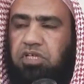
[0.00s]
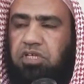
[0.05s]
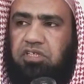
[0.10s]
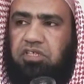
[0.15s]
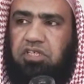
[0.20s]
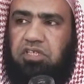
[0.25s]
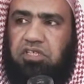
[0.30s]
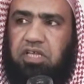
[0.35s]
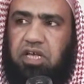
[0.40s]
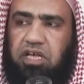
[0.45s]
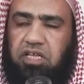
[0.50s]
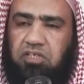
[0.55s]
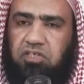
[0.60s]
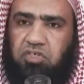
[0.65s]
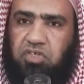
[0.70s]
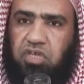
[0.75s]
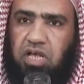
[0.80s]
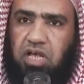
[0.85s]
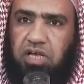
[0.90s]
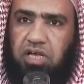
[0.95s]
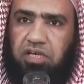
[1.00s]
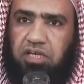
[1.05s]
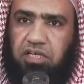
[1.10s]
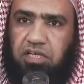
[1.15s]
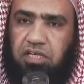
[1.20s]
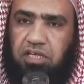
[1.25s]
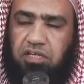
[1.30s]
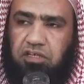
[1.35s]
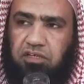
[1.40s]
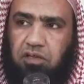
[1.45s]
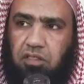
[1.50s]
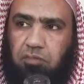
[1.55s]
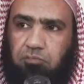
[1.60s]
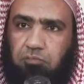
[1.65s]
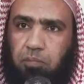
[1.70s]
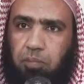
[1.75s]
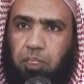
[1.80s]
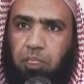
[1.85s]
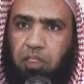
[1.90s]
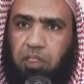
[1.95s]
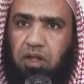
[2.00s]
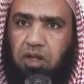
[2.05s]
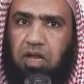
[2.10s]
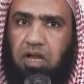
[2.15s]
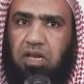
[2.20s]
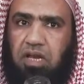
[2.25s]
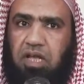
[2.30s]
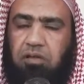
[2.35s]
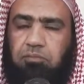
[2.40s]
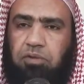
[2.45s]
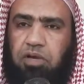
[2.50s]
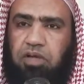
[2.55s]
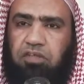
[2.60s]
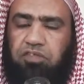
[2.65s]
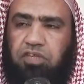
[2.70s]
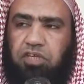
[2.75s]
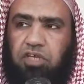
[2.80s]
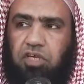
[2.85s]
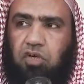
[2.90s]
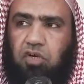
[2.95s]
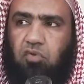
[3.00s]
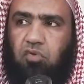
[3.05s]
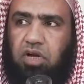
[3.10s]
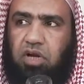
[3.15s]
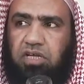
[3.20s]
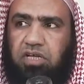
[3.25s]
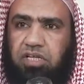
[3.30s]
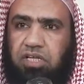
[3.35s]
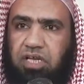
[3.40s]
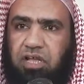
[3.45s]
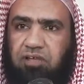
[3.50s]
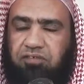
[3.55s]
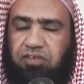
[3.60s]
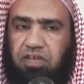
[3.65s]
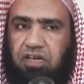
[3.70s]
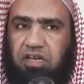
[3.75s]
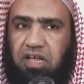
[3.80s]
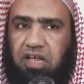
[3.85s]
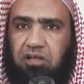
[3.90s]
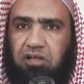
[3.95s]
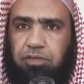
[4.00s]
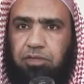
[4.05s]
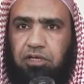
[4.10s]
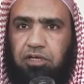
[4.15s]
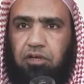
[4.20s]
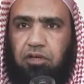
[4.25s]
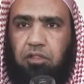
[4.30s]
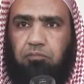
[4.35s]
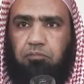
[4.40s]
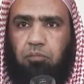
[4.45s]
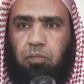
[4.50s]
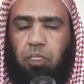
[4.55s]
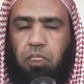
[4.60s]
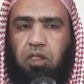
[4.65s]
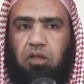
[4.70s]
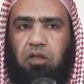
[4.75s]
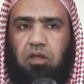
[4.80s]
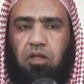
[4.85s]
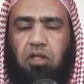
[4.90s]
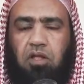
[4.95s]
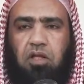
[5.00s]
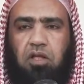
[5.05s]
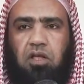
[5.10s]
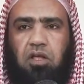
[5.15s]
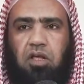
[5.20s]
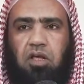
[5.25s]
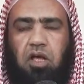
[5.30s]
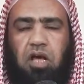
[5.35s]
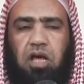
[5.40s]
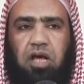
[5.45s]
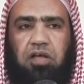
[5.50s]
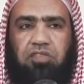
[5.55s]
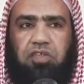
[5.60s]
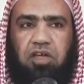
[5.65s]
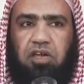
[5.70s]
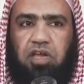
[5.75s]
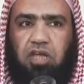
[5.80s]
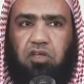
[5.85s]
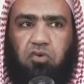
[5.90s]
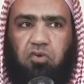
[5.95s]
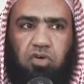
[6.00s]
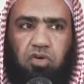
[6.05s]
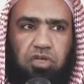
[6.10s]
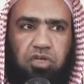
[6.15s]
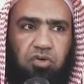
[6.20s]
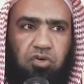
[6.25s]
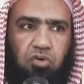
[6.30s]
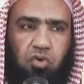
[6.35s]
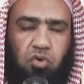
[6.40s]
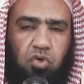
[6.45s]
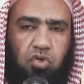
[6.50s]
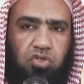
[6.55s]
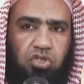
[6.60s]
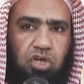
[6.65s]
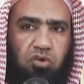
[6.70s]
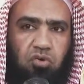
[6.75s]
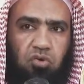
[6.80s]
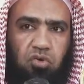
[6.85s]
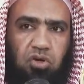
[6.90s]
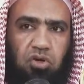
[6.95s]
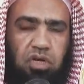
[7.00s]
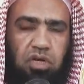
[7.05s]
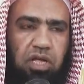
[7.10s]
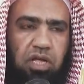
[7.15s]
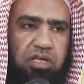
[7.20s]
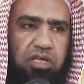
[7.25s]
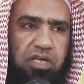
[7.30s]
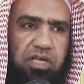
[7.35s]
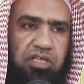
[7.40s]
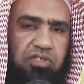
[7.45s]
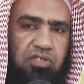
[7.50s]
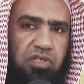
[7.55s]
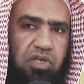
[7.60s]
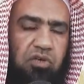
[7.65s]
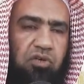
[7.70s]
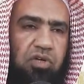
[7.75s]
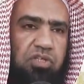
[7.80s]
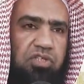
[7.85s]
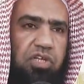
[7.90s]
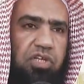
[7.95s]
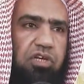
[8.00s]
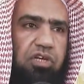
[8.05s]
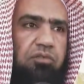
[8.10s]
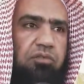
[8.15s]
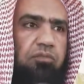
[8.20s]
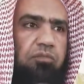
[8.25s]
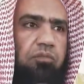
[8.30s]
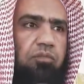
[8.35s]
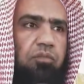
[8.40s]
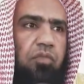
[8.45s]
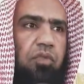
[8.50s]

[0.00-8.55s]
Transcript: من اعتداء صارخ على بعض إخواننا في الأمن هذا لا يقره شرع الله عز وجل